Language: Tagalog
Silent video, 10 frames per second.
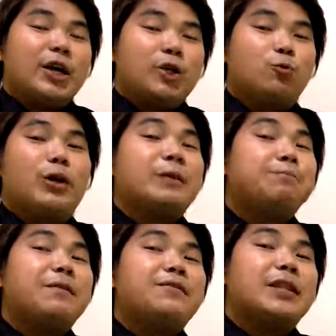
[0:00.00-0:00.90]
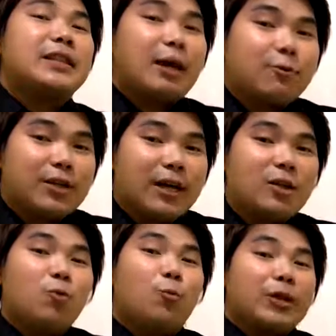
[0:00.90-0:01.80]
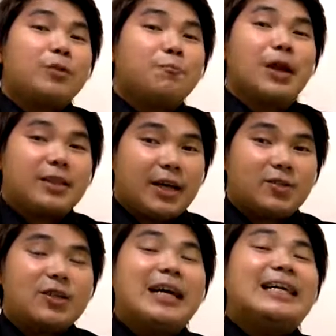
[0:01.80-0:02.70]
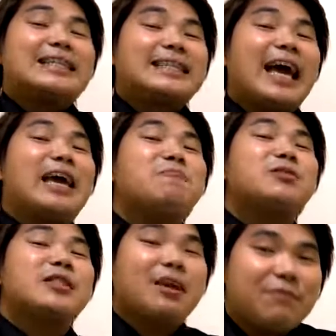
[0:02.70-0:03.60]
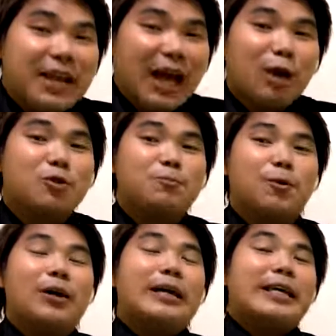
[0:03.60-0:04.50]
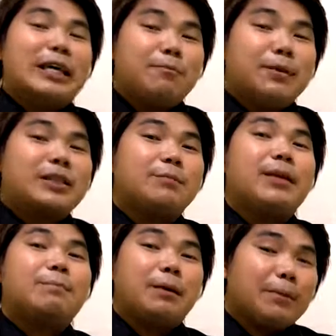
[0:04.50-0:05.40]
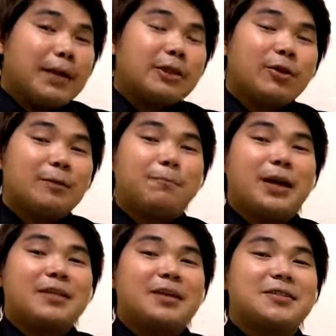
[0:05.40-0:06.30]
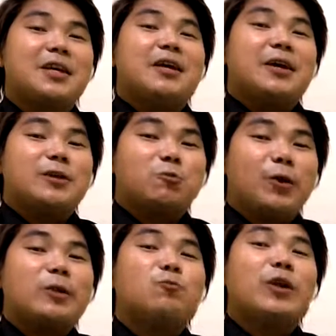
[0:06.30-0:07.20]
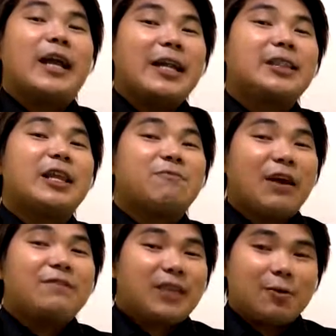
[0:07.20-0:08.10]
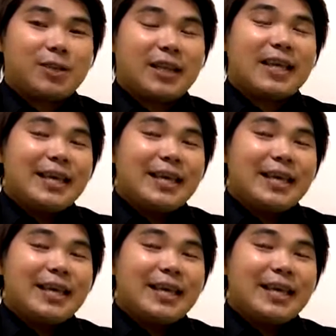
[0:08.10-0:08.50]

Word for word: is worth 15,000 worth of products. Times 7 accounts po, ibig sabihin ng babalik sa'yo na products is worth 105,000.